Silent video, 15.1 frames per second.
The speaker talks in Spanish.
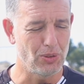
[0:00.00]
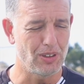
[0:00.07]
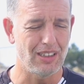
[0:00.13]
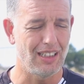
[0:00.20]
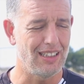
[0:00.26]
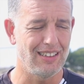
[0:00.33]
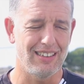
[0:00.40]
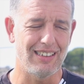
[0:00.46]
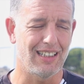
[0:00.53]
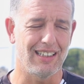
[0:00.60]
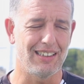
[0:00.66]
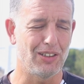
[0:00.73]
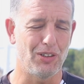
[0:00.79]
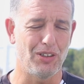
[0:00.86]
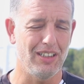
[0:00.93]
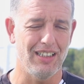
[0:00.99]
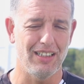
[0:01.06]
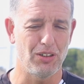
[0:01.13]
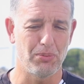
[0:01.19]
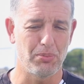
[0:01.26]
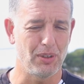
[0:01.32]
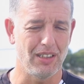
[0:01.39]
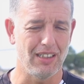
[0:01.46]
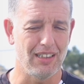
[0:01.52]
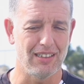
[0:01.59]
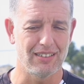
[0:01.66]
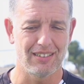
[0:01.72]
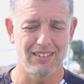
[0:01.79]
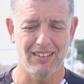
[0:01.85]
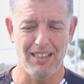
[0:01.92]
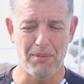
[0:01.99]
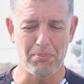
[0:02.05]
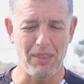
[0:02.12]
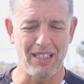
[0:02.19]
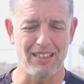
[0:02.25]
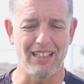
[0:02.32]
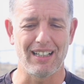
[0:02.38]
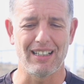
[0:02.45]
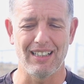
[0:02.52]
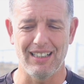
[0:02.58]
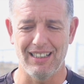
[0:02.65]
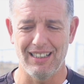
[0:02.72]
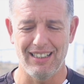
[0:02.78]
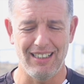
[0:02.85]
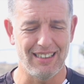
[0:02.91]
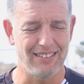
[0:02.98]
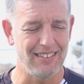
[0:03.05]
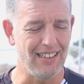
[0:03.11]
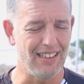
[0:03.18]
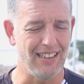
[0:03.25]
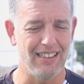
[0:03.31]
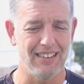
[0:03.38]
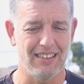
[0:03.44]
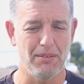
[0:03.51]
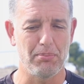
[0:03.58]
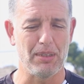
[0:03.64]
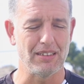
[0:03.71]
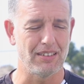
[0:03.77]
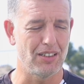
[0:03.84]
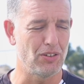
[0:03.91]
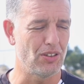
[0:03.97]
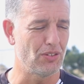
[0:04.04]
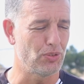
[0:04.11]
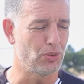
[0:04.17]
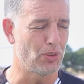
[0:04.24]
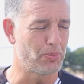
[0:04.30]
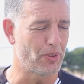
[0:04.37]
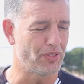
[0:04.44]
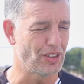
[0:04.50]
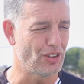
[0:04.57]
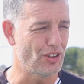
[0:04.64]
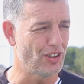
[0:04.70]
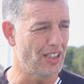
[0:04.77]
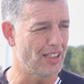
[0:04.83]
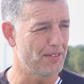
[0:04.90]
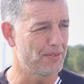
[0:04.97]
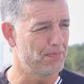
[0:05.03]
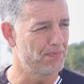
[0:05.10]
estás en esta categoría no puedes empezar la siguiente pensando en el fútbol profesional